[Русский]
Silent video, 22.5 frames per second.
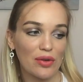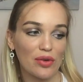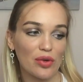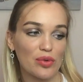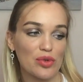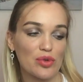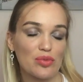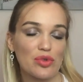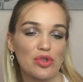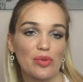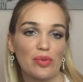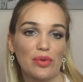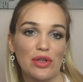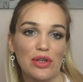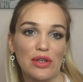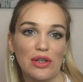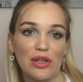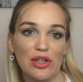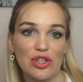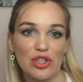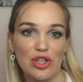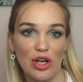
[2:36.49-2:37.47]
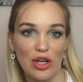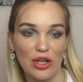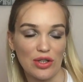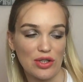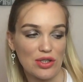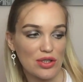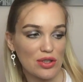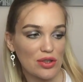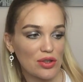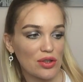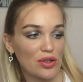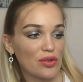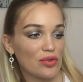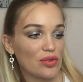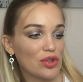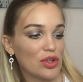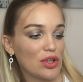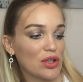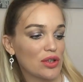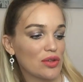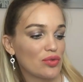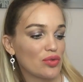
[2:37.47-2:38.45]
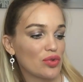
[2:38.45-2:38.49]
В общем, чем они отличаются?
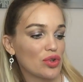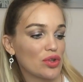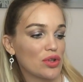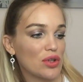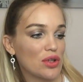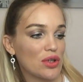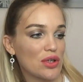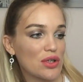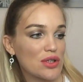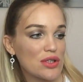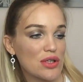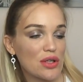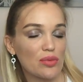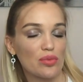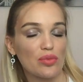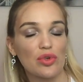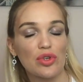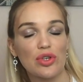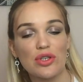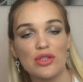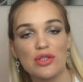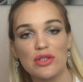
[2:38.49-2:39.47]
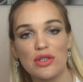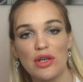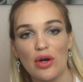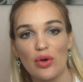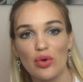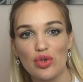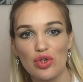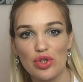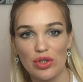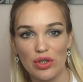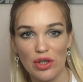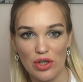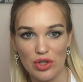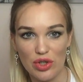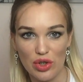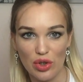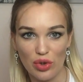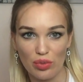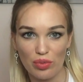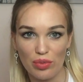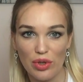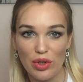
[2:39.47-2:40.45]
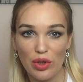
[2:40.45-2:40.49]
Вот этот вот э, Сан Морис я очень
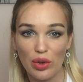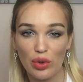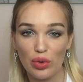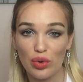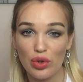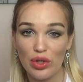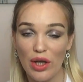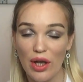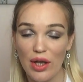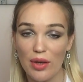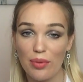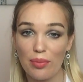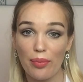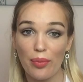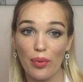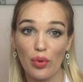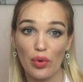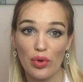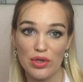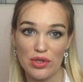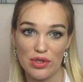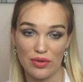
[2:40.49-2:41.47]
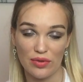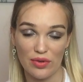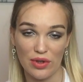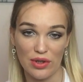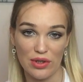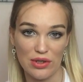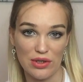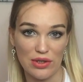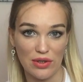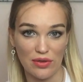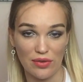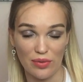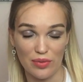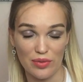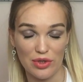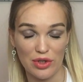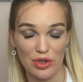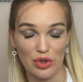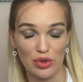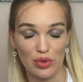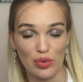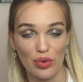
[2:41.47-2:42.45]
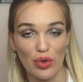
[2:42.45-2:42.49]
раньше любила, но я им пользовалась, я вам
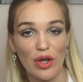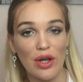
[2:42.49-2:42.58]
скажу.